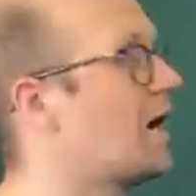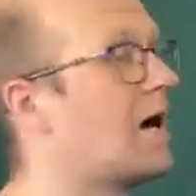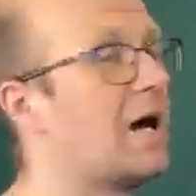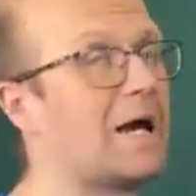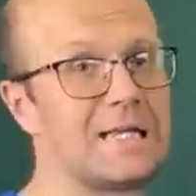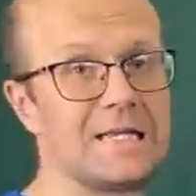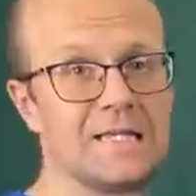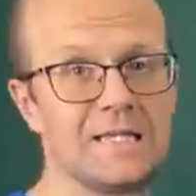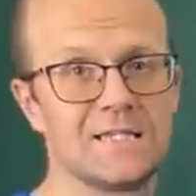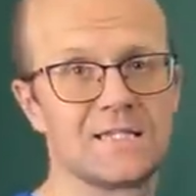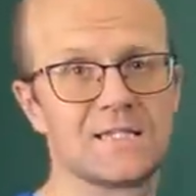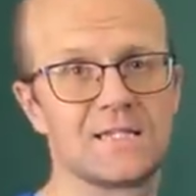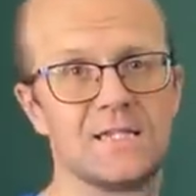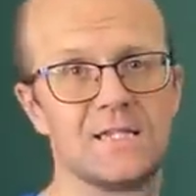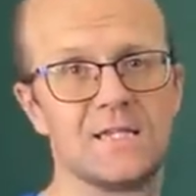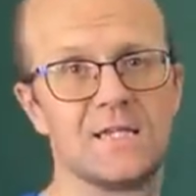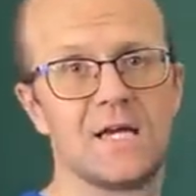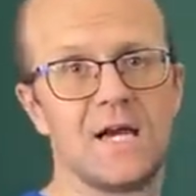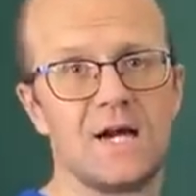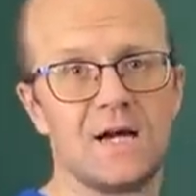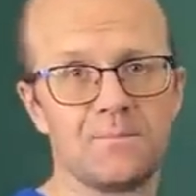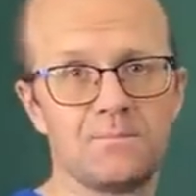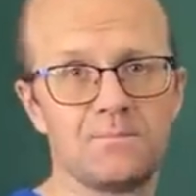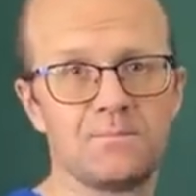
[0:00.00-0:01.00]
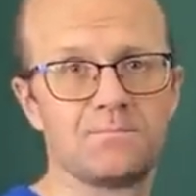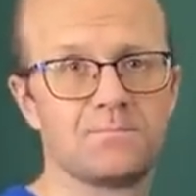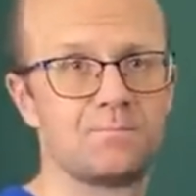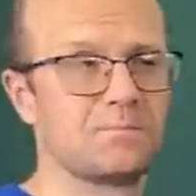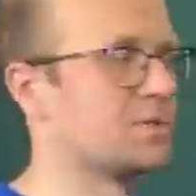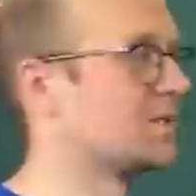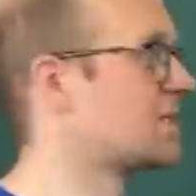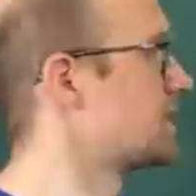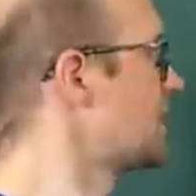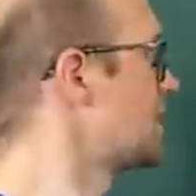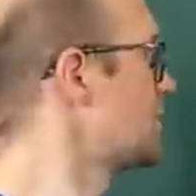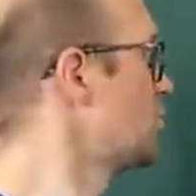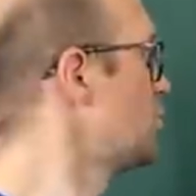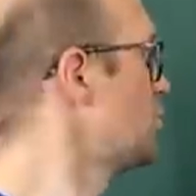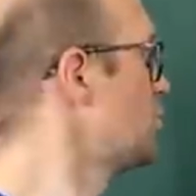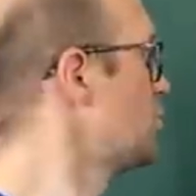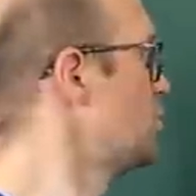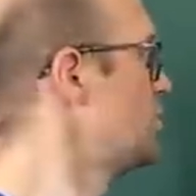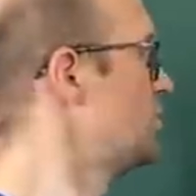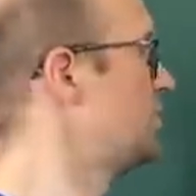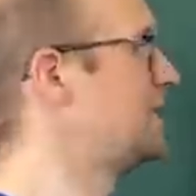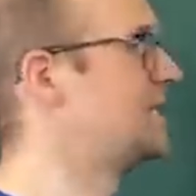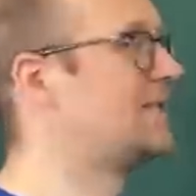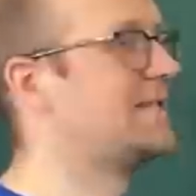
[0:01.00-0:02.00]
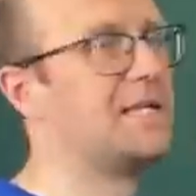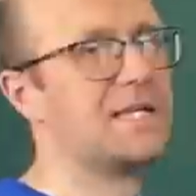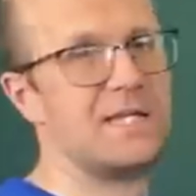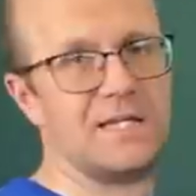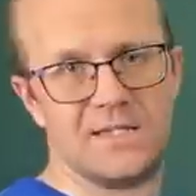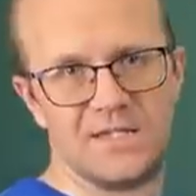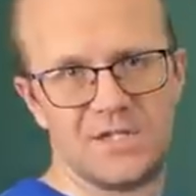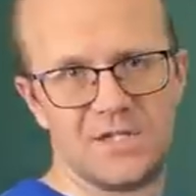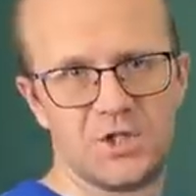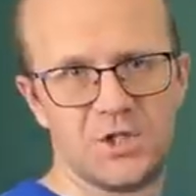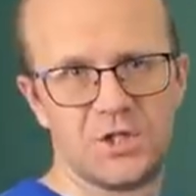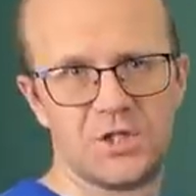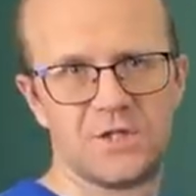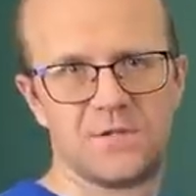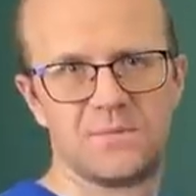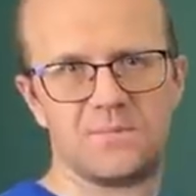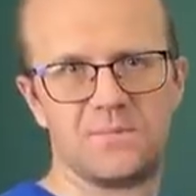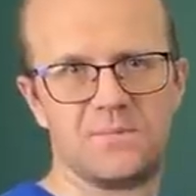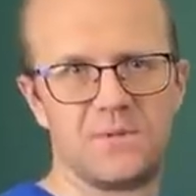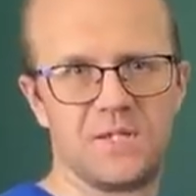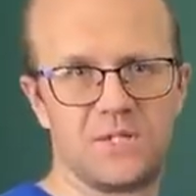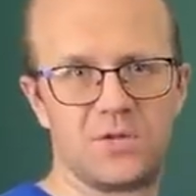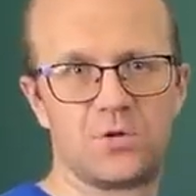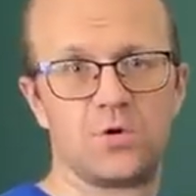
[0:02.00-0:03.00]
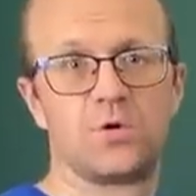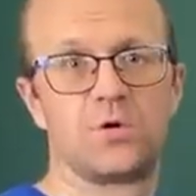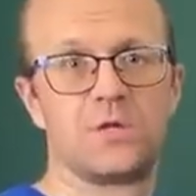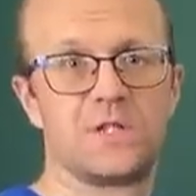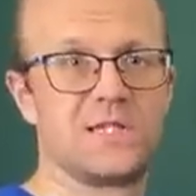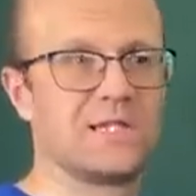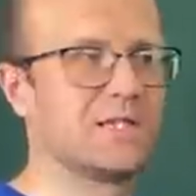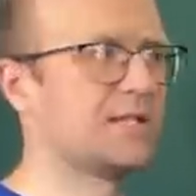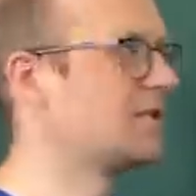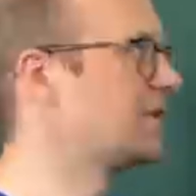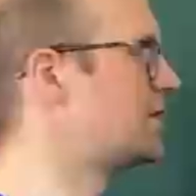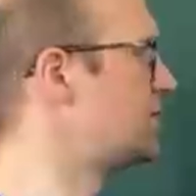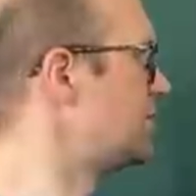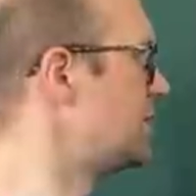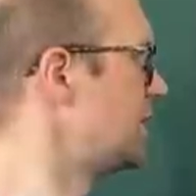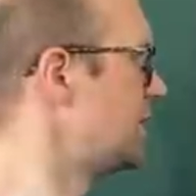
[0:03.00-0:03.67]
А если я задумаю бездельничать и только делать